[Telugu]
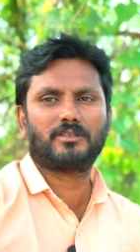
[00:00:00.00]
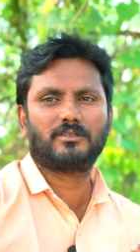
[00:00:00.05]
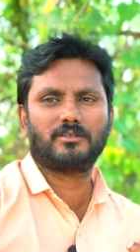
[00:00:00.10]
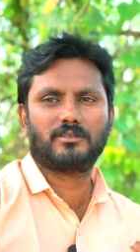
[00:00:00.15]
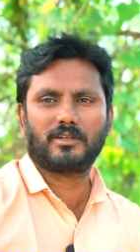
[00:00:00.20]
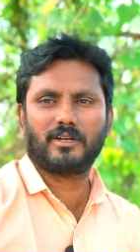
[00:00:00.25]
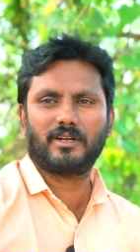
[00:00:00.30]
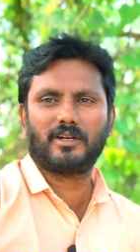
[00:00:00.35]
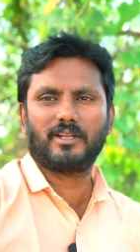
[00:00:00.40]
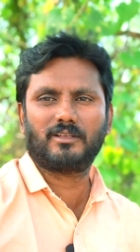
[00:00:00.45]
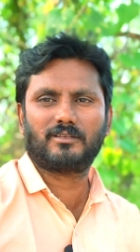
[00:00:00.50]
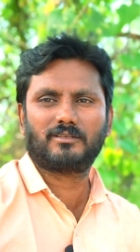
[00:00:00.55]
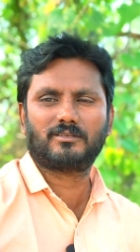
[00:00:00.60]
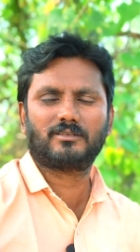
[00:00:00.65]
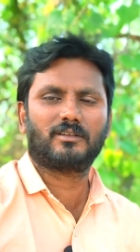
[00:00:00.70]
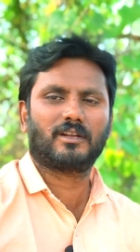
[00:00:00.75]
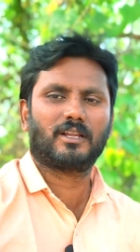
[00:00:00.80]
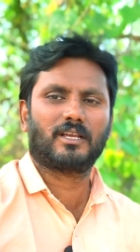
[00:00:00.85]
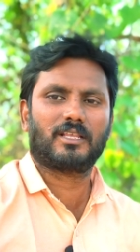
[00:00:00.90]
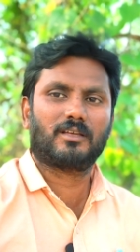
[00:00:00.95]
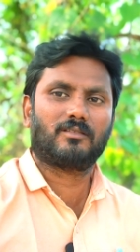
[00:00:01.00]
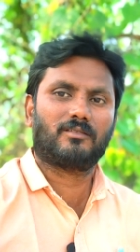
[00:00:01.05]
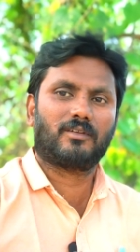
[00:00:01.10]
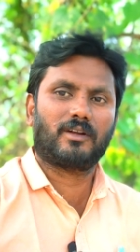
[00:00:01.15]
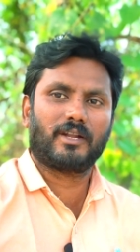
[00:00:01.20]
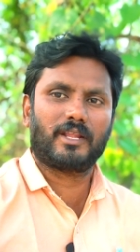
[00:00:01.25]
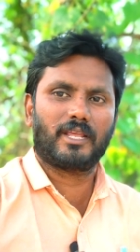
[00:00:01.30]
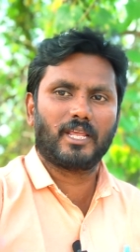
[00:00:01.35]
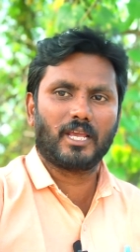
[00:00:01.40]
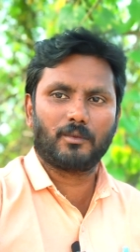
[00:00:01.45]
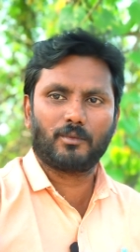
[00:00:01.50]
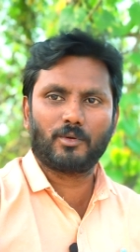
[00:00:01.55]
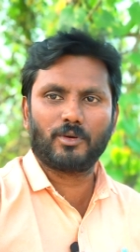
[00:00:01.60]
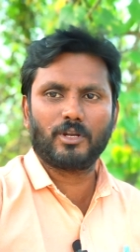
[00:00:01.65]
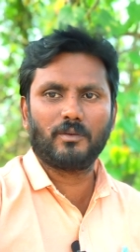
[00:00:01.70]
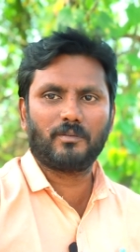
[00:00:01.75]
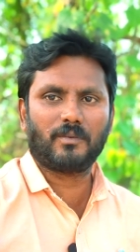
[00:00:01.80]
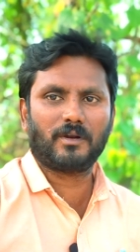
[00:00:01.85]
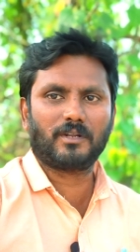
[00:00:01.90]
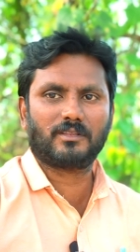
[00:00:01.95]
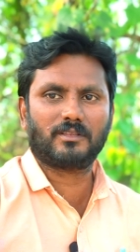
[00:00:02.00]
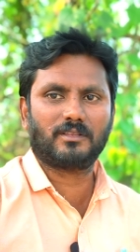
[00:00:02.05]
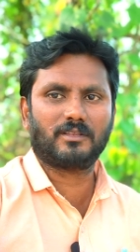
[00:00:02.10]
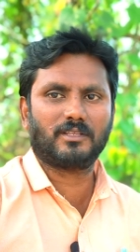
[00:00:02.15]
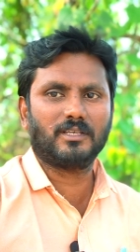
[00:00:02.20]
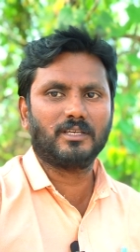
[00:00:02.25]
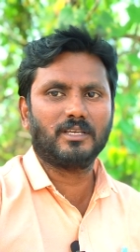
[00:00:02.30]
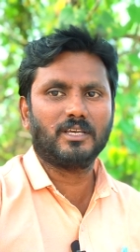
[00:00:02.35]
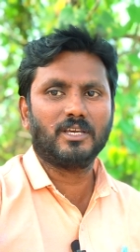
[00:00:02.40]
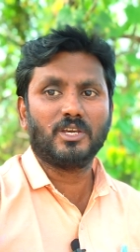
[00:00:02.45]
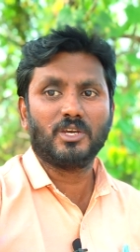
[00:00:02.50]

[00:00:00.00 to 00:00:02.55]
డేస్ త్రీ డేస్ లేదా వన్ డే అబోనే పడుతుంది